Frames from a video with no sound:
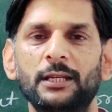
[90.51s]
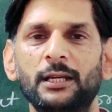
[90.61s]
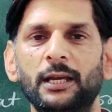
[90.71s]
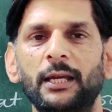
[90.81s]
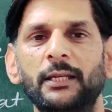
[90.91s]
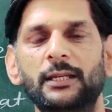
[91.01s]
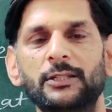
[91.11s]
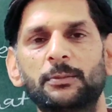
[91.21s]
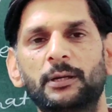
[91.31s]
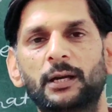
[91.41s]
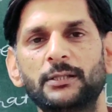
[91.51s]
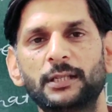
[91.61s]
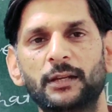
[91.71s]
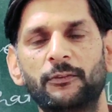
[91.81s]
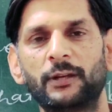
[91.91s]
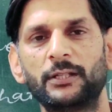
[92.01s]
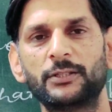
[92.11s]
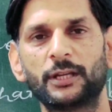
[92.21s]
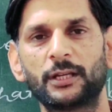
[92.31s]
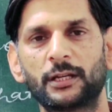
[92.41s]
सीख रहे हैं कि किस प्रकार से एक फ्रेज